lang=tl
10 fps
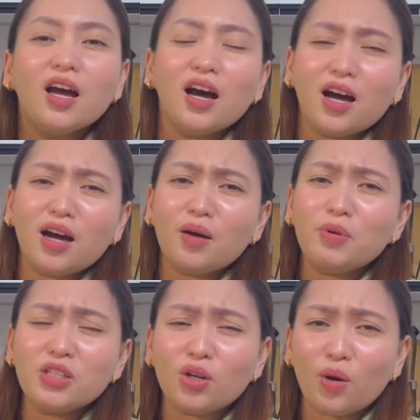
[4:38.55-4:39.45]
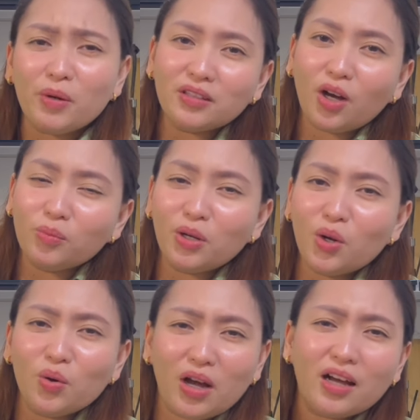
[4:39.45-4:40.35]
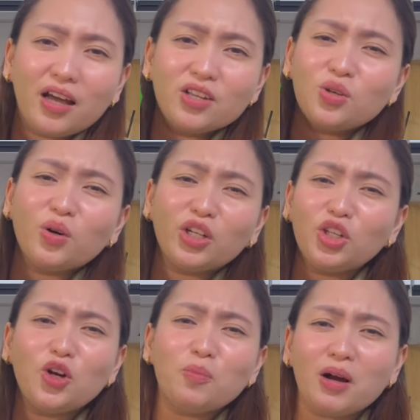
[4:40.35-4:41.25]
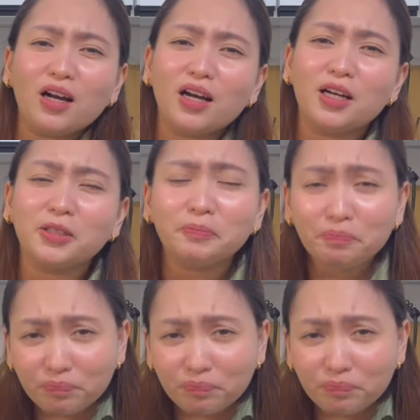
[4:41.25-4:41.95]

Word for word: uh, please comment down below nga guys kung ano yung mga